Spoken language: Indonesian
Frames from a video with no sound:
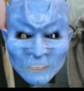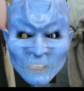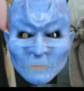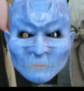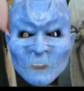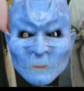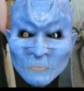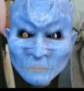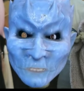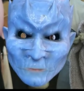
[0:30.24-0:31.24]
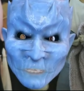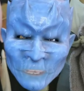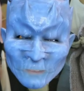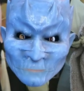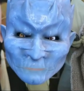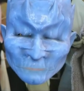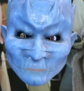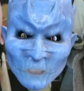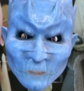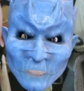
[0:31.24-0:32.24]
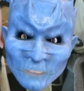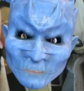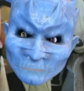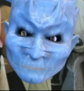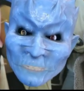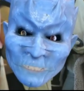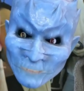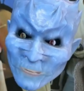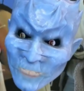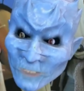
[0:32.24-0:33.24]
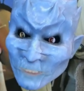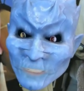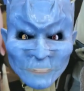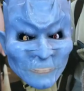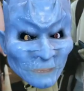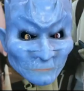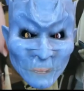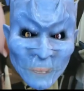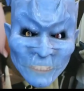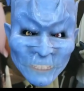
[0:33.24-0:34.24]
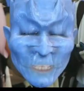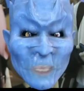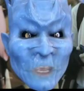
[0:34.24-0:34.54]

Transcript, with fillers: semua umat manusia. Oke, okay? stay tune. Kita bahas